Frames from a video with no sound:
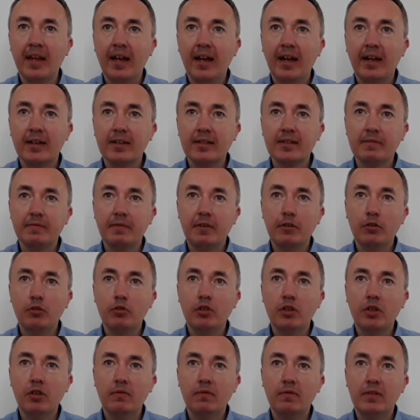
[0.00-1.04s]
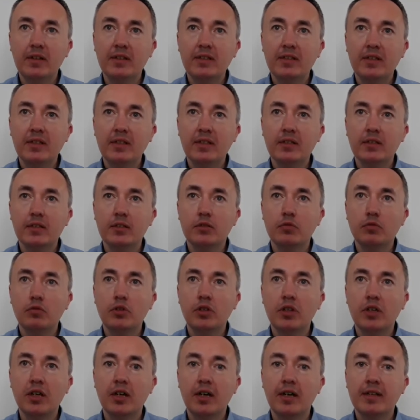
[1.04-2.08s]
Растворенные в воде
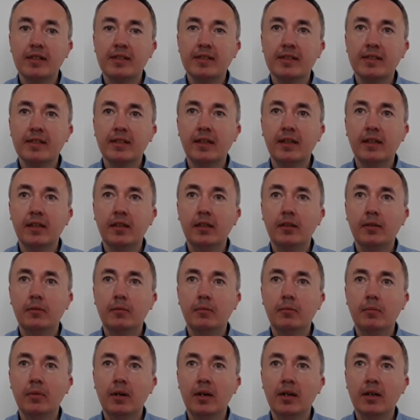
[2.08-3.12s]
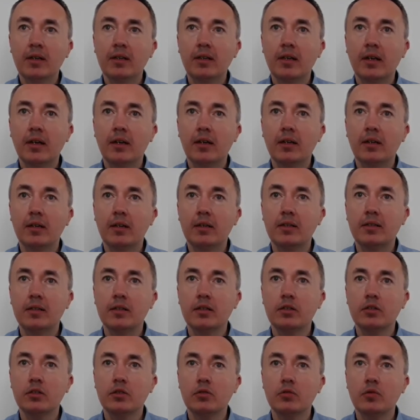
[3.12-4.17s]
соли кальция и магния
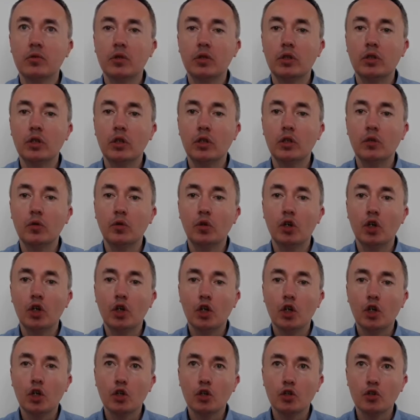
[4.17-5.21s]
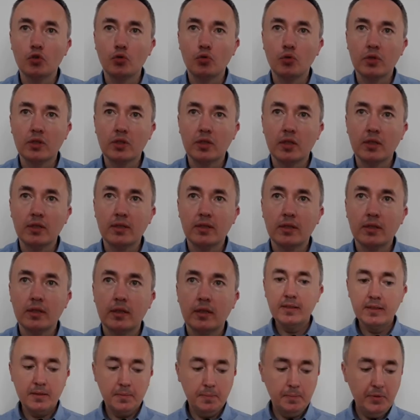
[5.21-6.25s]
характеризуют ее жесткость.
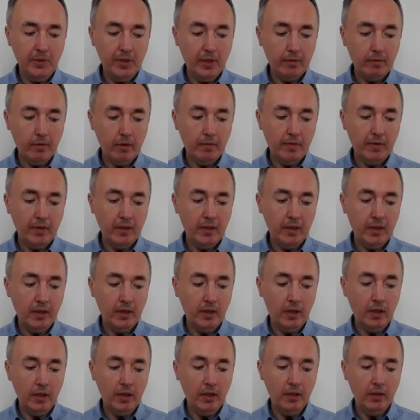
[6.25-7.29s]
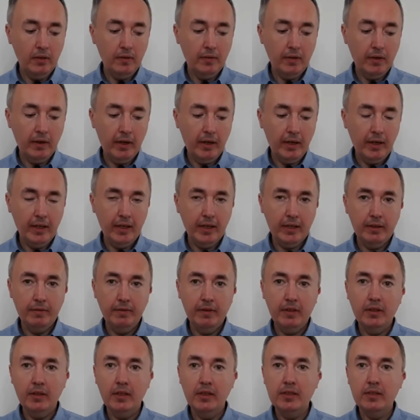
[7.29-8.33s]
С 1 января
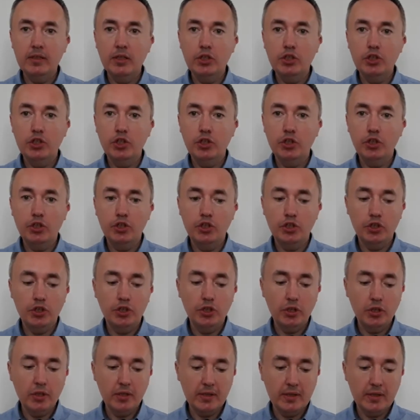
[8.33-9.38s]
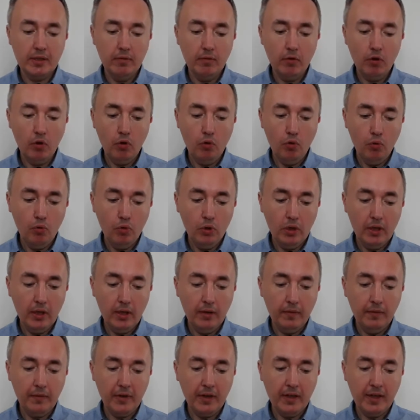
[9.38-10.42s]
2014
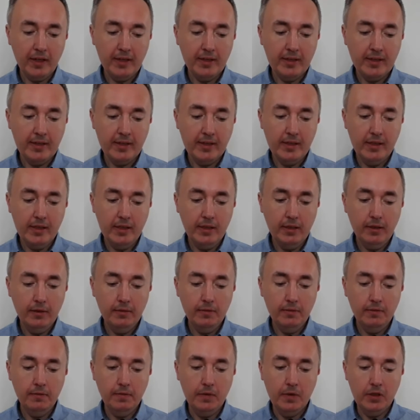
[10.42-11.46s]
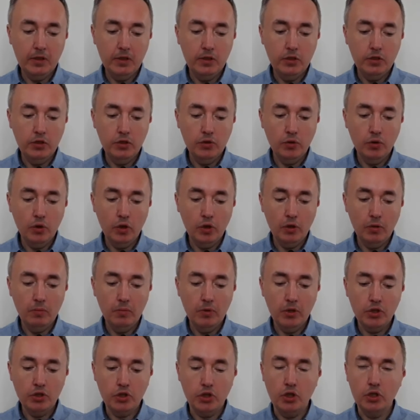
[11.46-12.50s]
года в России введен
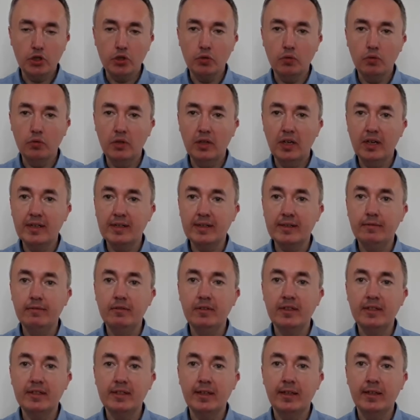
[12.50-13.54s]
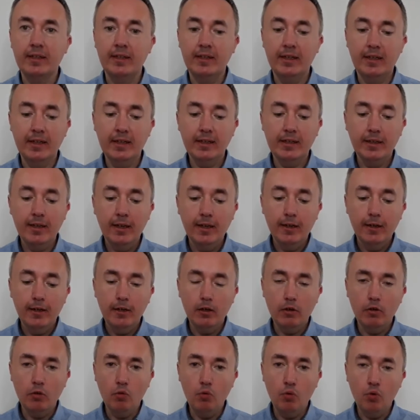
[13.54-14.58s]
межгосударственный стандарт
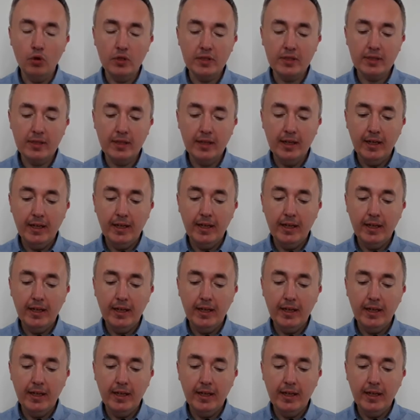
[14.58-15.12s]
ГОСТ